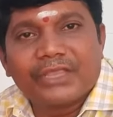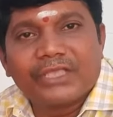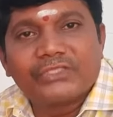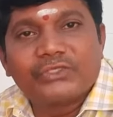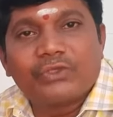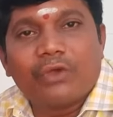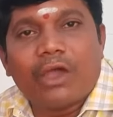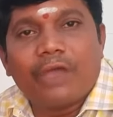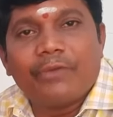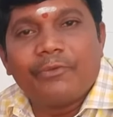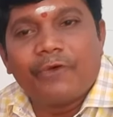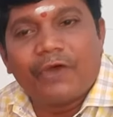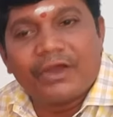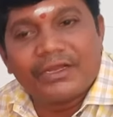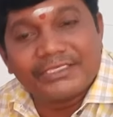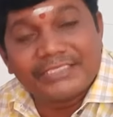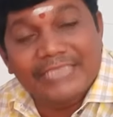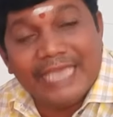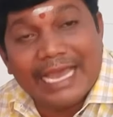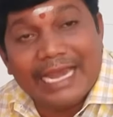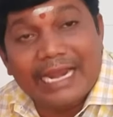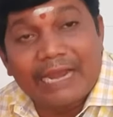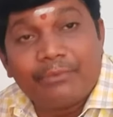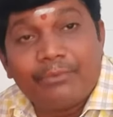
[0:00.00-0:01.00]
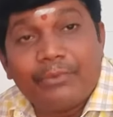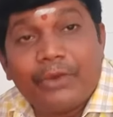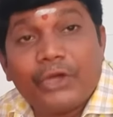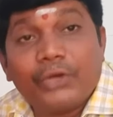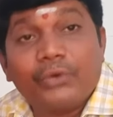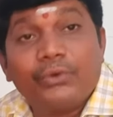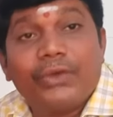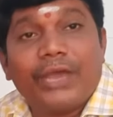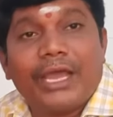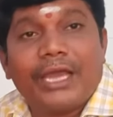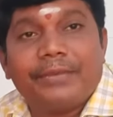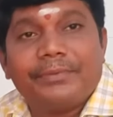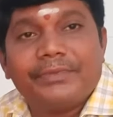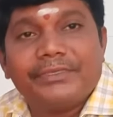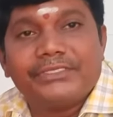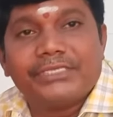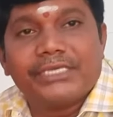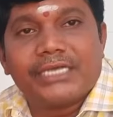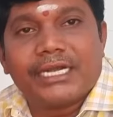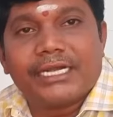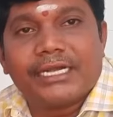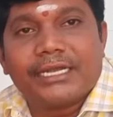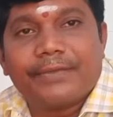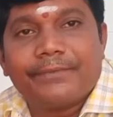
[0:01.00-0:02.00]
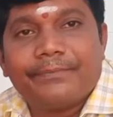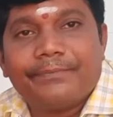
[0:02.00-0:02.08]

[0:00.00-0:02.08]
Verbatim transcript: స్వామివారు చాలా బరువుగా అనిపించారట